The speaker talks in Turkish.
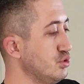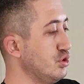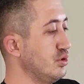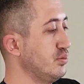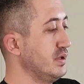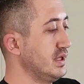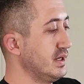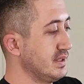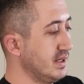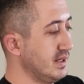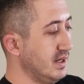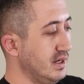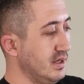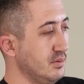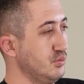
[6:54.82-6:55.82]
bu torbalardan
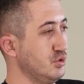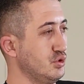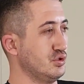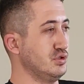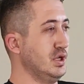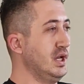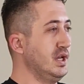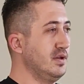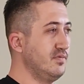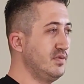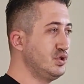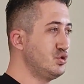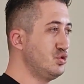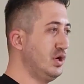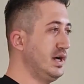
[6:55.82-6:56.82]
almıyoruz.
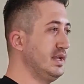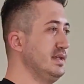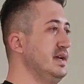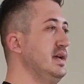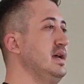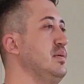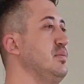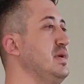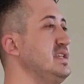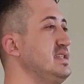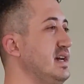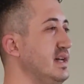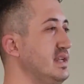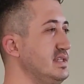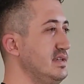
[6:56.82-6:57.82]
Ve şu an
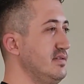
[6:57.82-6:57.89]
mesane